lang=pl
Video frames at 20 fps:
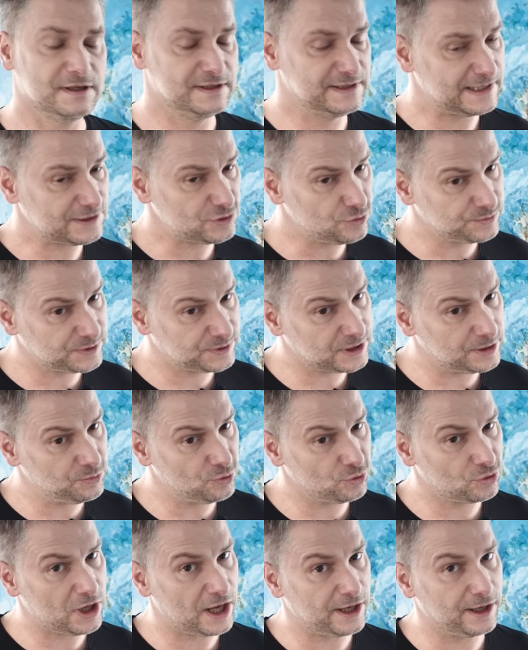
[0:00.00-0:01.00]

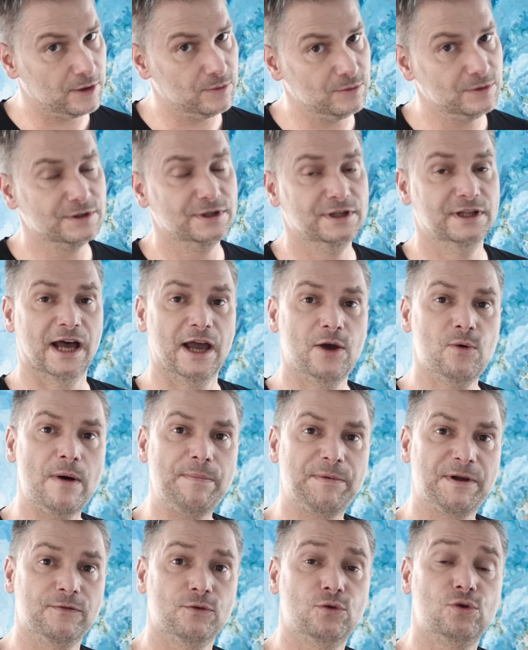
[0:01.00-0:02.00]
zasubskrybuj kanał, daj
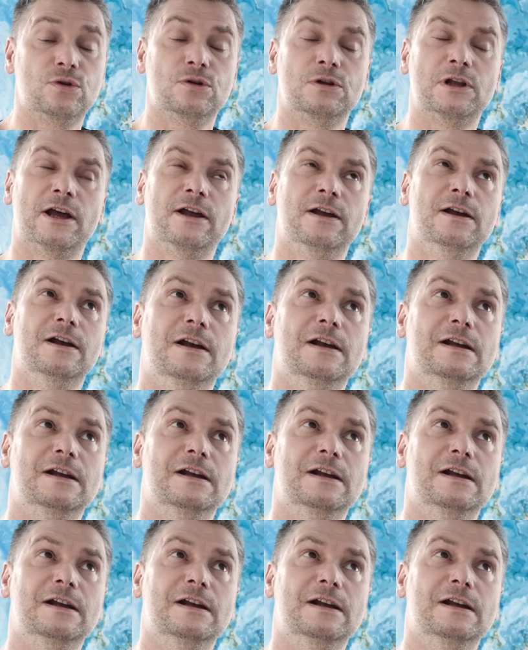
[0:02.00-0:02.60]
łapkę w górę,